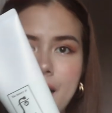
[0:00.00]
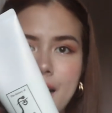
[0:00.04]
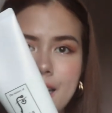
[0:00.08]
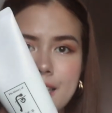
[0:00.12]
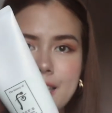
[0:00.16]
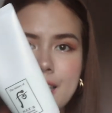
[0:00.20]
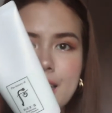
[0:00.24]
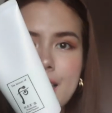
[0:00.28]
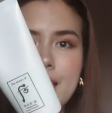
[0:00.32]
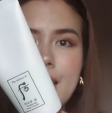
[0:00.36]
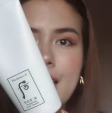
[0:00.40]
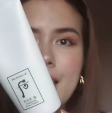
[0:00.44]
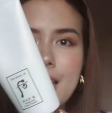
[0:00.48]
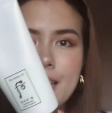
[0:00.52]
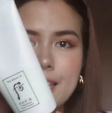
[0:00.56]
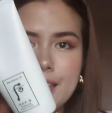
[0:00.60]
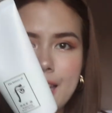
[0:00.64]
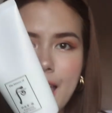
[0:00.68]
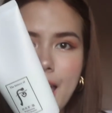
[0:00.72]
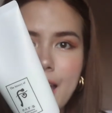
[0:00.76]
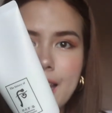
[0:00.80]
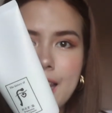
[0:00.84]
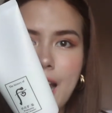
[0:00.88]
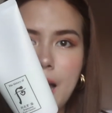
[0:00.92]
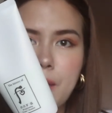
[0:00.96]
อะไรที่
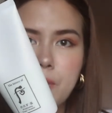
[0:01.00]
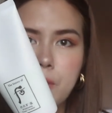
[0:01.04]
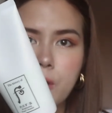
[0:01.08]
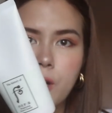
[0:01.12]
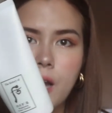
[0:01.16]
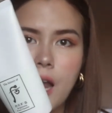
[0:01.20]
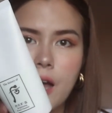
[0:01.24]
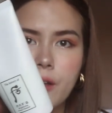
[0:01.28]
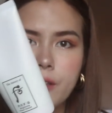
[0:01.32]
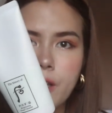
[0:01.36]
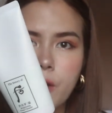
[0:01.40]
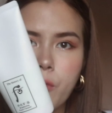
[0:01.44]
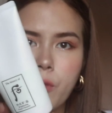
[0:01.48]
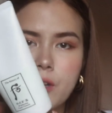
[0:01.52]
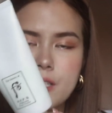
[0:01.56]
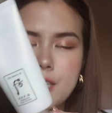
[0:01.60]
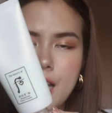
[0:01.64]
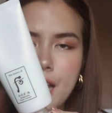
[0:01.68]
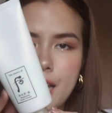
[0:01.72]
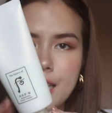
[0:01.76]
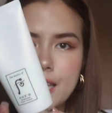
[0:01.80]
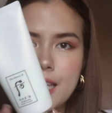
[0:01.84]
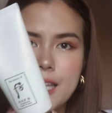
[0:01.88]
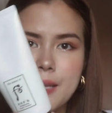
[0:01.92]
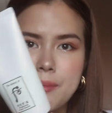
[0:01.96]
แนะนำอยู่แล้วนะว่า
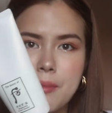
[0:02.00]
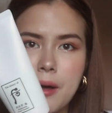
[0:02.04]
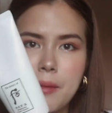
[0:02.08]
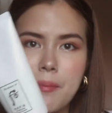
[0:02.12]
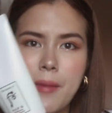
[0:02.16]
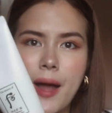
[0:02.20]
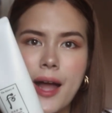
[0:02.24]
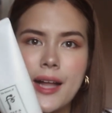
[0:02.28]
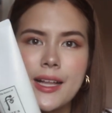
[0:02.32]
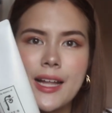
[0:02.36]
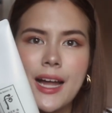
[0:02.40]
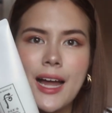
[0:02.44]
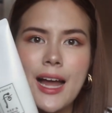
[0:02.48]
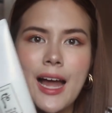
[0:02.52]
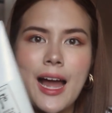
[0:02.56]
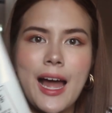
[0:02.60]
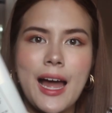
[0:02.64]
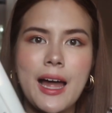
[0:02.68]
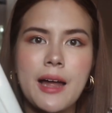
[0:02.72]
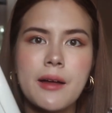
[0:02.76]
ใช้ดีมากๆนะคะ